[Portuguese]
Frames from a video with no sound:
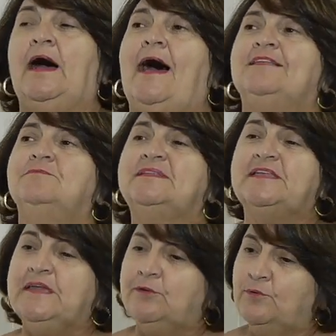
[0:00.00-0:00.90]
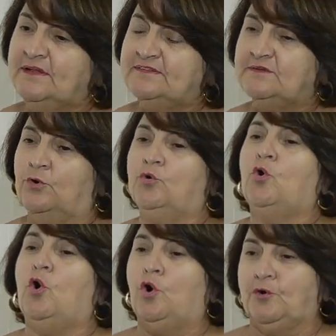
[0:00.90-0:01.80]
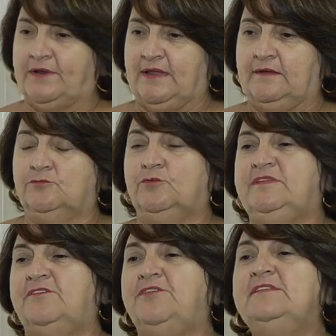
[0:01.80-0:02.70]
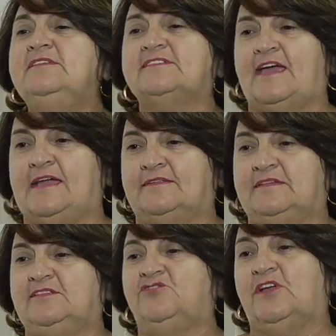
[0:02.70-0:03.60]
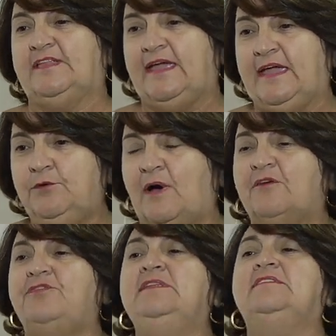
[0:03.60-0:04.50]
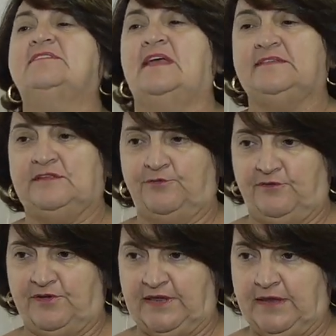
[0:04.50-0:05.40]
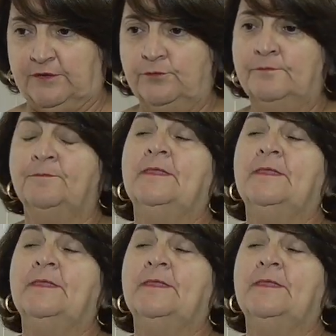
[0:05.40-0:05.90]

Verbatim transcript: As matrículas ocorrem do dia 27 de janeiro a 27 de fevereiro.